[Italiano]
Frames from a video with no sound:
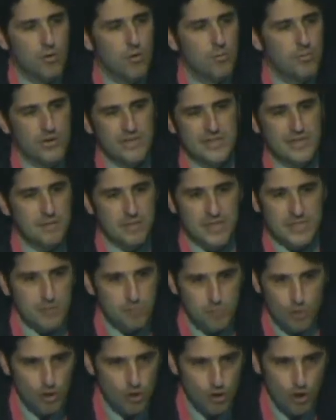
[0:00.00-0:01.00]
come può essere per
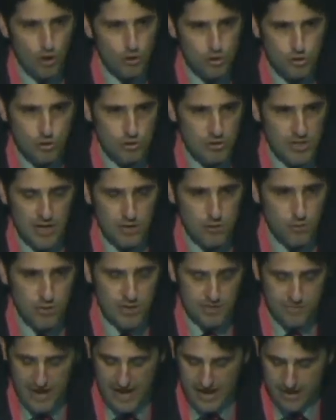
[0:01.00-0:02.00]
esempio il costo di
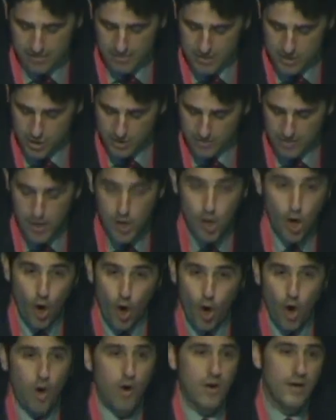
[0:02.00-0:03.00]
alcuni farmaci
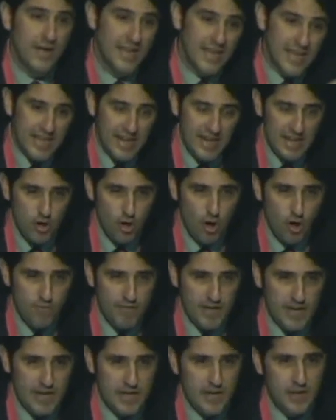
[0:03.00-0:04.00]
o i
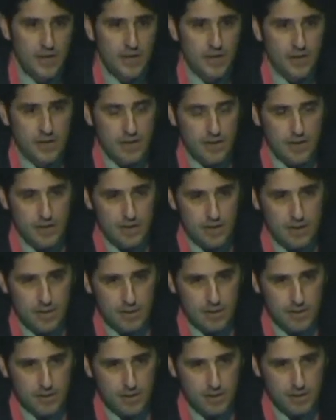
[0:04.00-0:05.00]
ricoveri
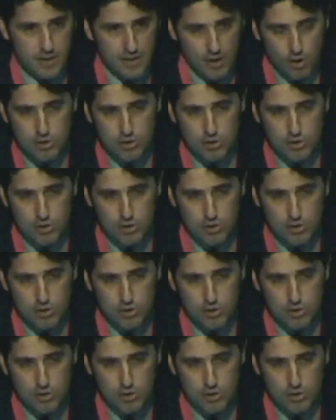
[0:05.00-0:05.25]
eh,